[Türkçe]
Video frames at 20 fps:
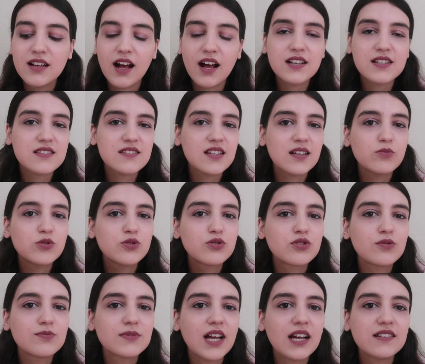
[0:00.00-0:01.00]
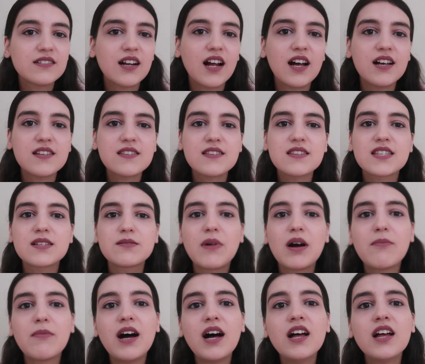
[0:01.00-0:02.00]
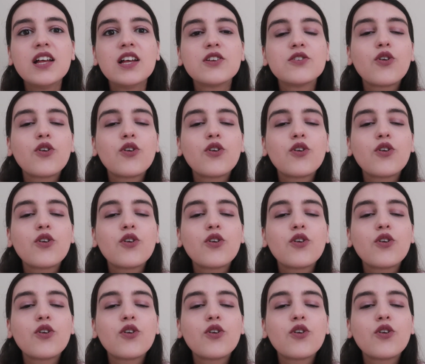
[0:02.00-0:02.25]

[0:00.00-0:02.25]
Aslında bu durumdan rahatsızım ama